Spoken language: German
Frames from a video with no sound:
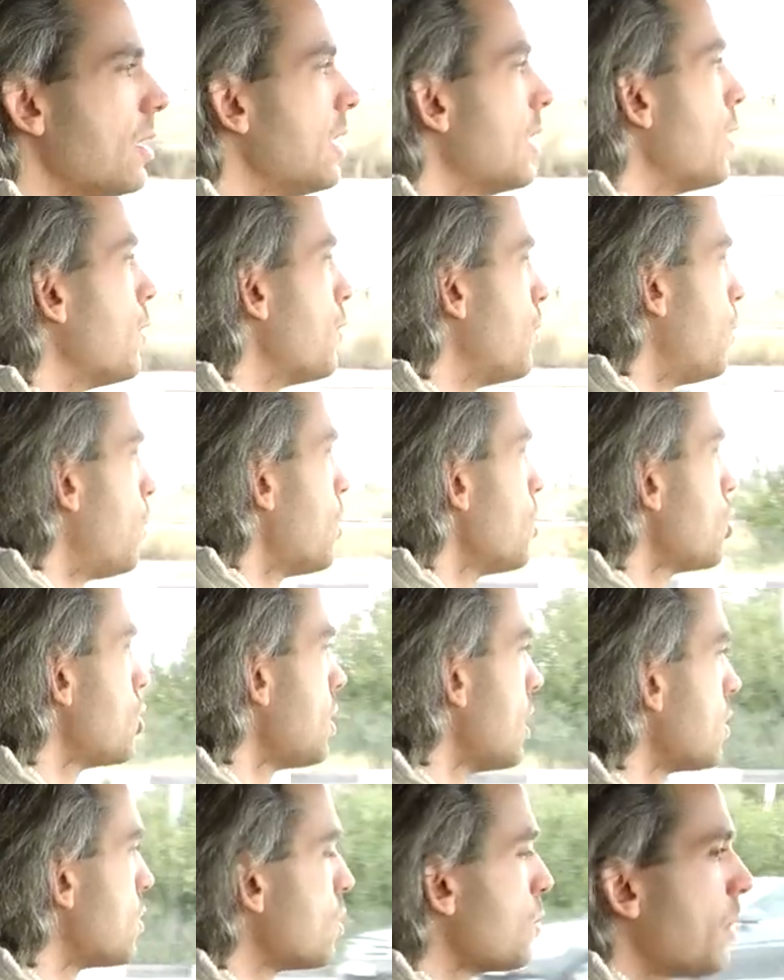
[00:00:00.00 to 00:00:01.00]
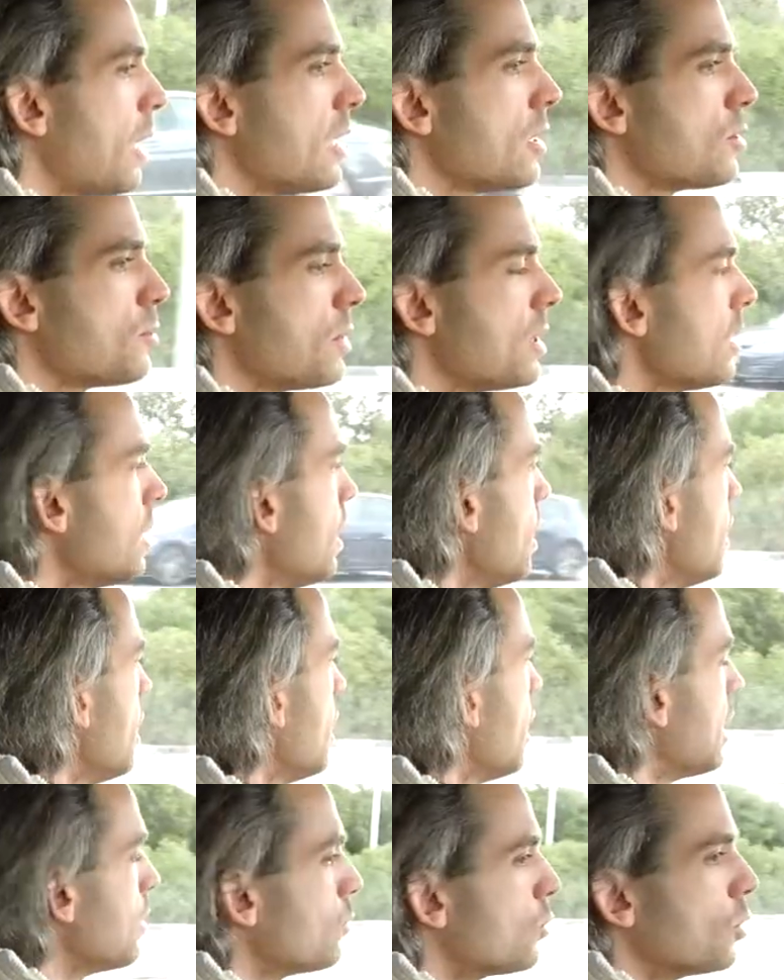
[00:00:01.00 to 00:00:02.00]
in der Vorstadt zum Beispiel,
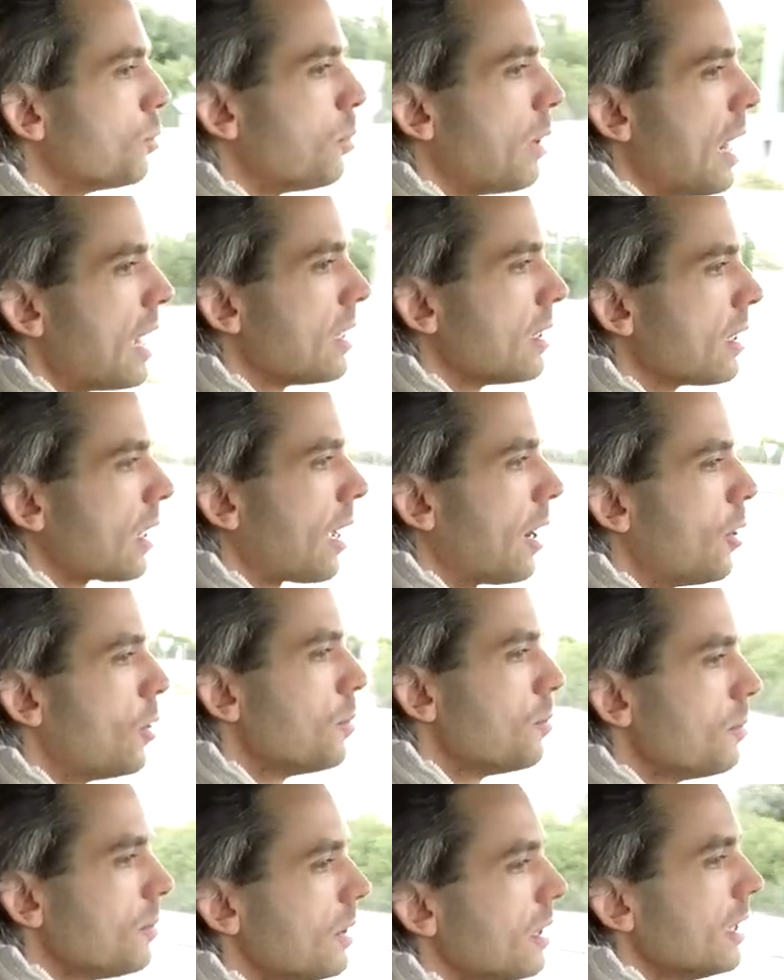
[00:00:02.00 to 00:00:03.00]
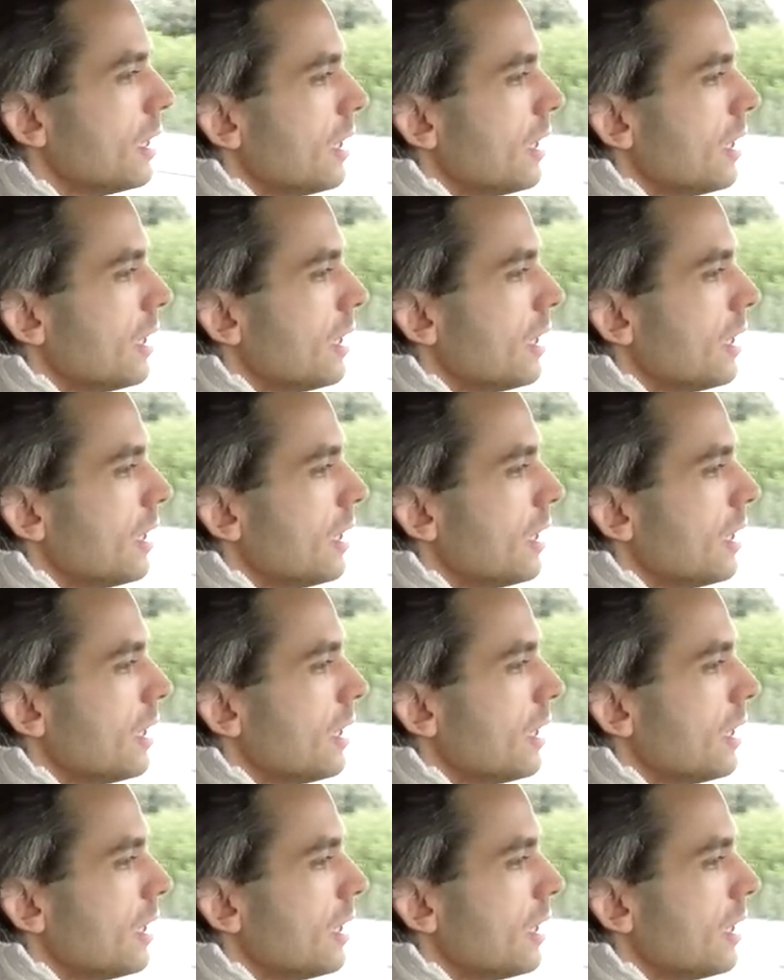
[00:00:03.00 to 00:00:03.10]
im urbanen Raum,